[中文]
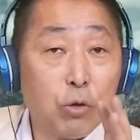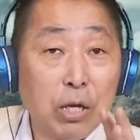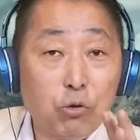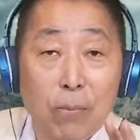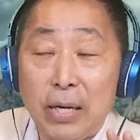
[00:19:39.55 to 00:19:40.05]
虽
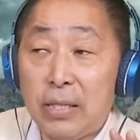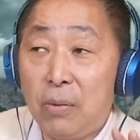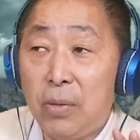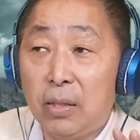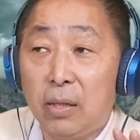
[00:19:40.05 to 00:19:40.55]
然嘴巴
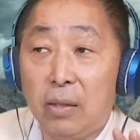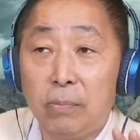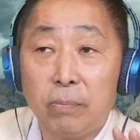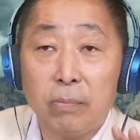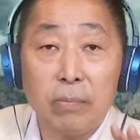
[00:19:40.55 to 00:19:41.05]
上面
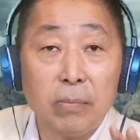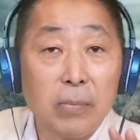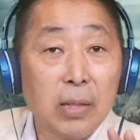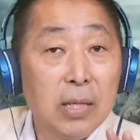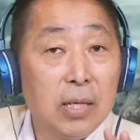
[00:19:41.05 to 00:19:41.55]
呢
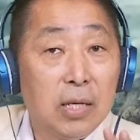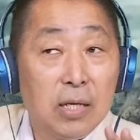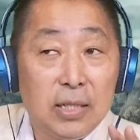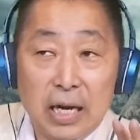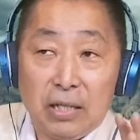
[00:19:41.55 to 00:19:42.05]

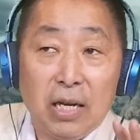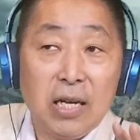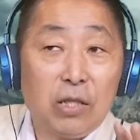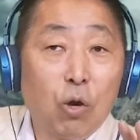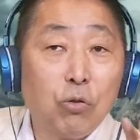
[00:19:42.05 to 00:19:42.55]
讲的
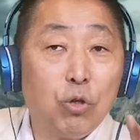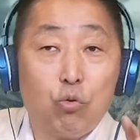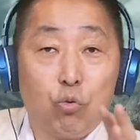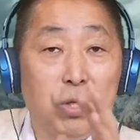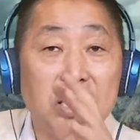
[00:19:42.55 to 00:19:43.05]
呢都是
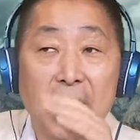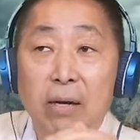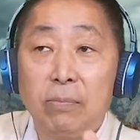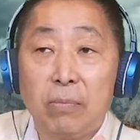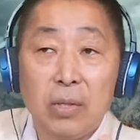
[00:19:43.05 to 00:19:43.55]
主义
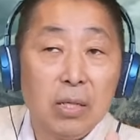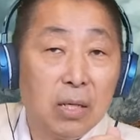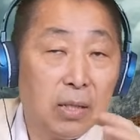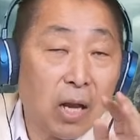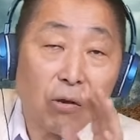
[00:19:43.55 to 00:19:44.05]
啊，
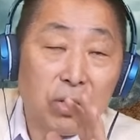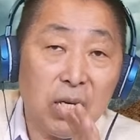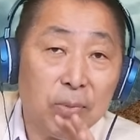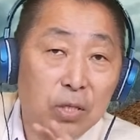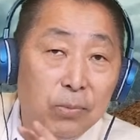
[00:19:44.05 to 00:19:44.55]
脑
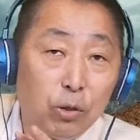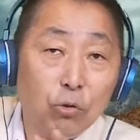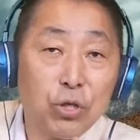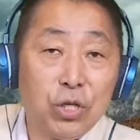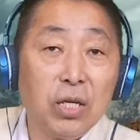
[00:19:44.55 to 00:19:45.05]
子里面是不是
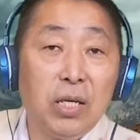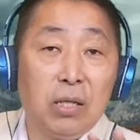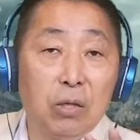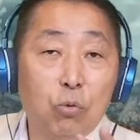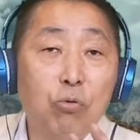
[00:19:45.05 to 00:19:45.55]
都是生
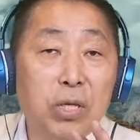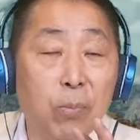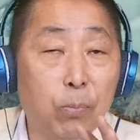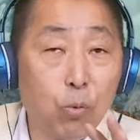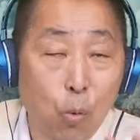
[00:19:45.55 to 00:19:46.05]
意？姑
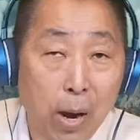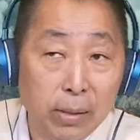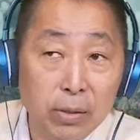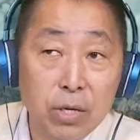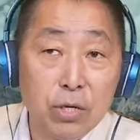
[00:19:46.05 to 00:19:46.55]
且不管，
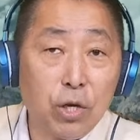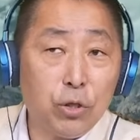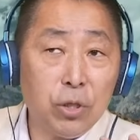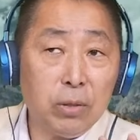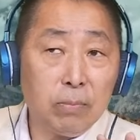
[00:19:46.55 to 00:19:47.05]
可
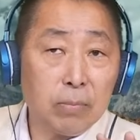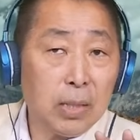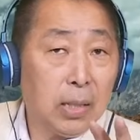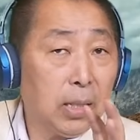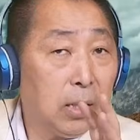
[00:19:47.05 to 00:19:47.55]
是
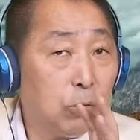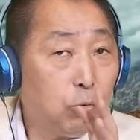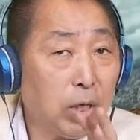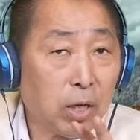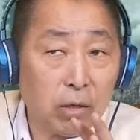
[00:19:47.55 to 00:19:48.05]

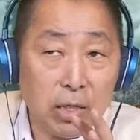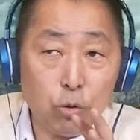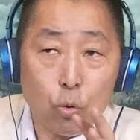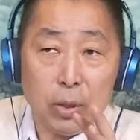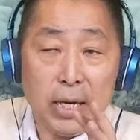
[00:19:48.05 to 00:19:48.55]
最少
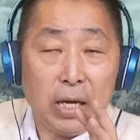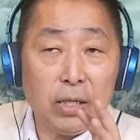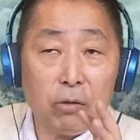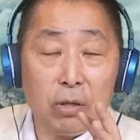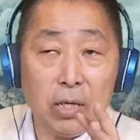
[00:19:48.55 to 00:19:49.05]
你所
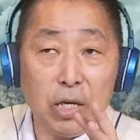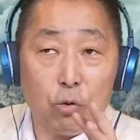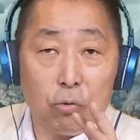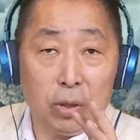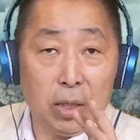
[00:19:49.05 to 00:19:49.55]
强调的那
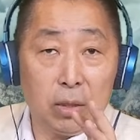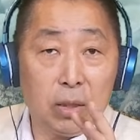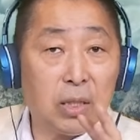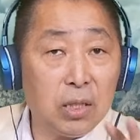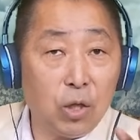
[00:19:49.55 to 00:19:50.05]
种的
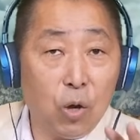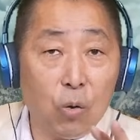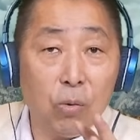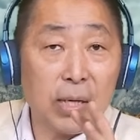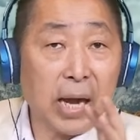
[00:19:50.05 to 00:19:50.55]
自
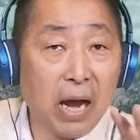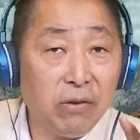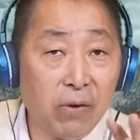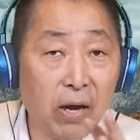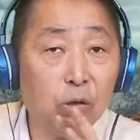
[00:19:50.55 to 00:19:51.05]
由、
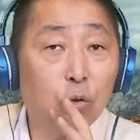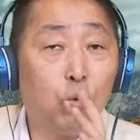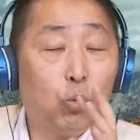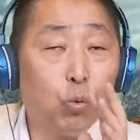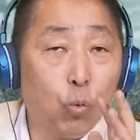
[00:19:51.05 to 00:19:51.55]
开放、
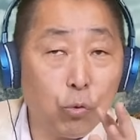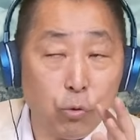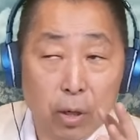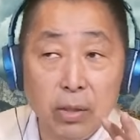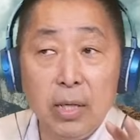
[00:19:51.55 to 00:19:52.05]
多
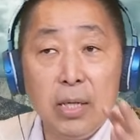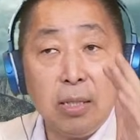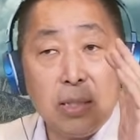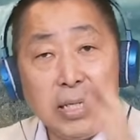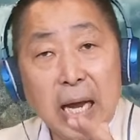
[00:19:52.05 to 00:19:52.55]
元。
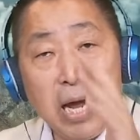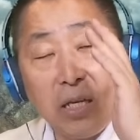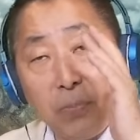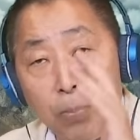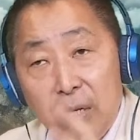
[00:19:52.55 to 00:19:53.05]
这家
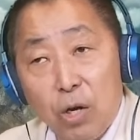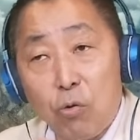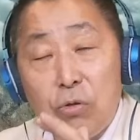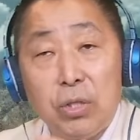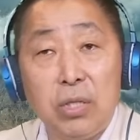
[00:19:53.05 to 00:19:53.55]
S B 的
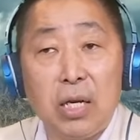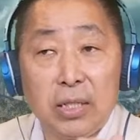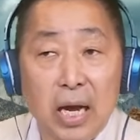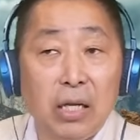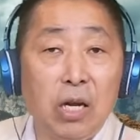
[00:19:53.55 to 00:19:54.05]
公司呢，
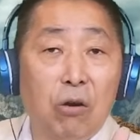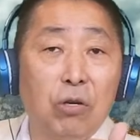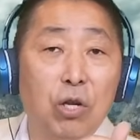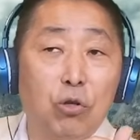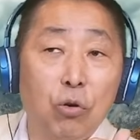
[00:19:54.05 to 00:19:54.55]
强调
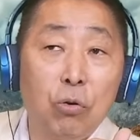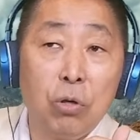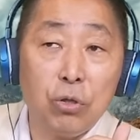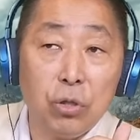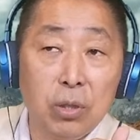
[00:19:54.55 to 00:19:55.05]
呢，就
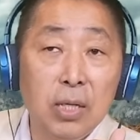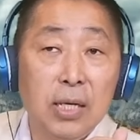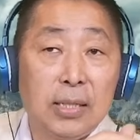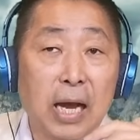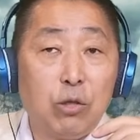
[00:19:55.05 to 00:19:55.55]
是
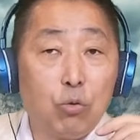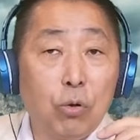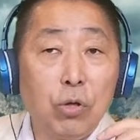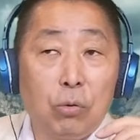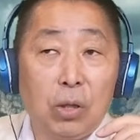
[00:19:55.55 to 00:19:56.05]
在
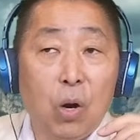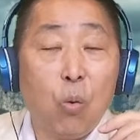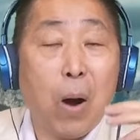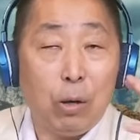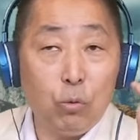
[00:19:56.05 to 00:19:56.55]
所有的
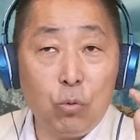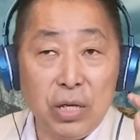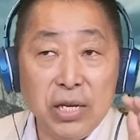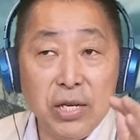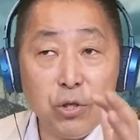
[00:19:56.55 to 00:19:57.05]
网
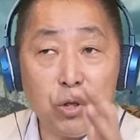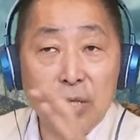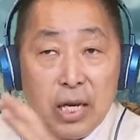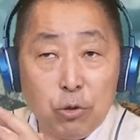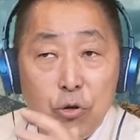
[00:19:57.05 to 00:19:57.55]
络、影音
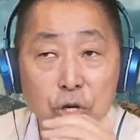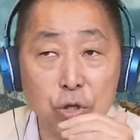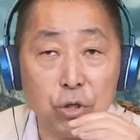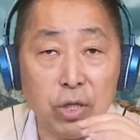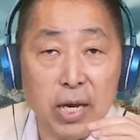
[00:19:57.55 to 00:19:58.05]
世界、虚
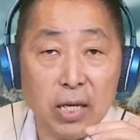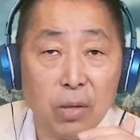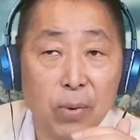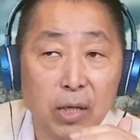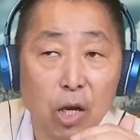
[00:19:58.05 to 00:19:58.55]
拟世界
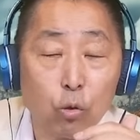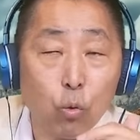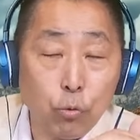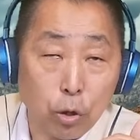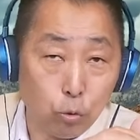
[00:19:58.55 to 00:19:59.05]
里面的
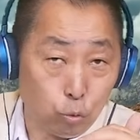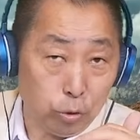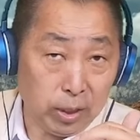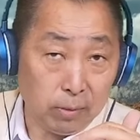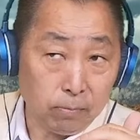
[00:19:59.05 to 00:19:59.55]
多元
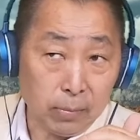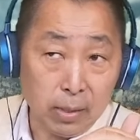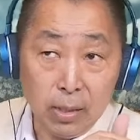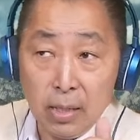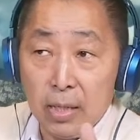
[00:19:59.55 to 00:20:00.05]
主义，
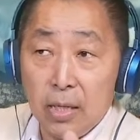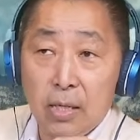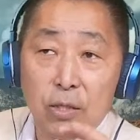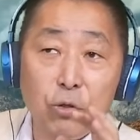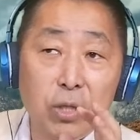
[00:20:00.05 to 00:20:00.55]

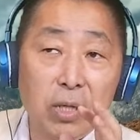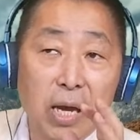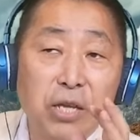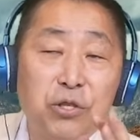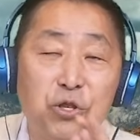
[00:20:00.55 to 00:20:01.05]
就是
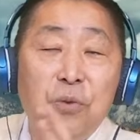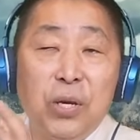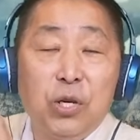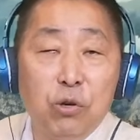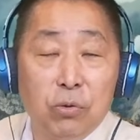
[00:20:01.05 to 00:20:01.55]
S G
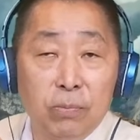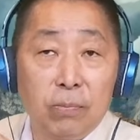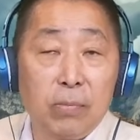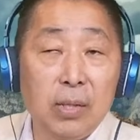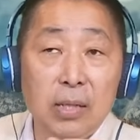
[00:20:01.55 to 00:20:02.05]
B Q
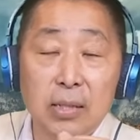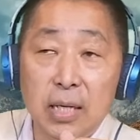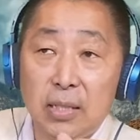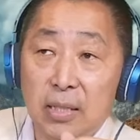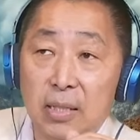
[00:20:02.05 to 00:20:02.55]

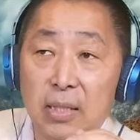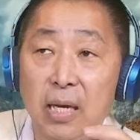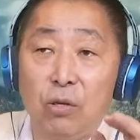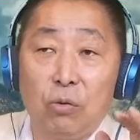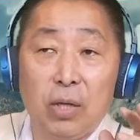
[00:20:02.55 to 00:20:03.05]
这
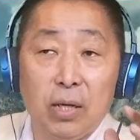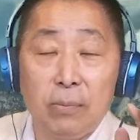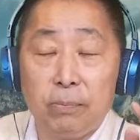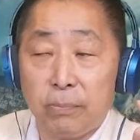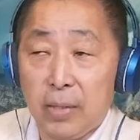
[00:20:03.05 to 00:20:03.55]
这种
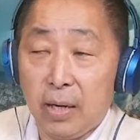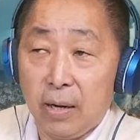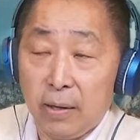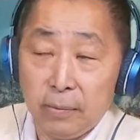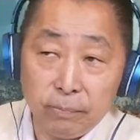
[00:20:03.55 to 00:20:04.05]
的
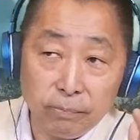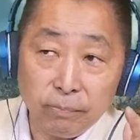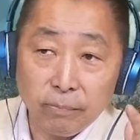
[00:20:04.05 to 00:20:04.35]
啊，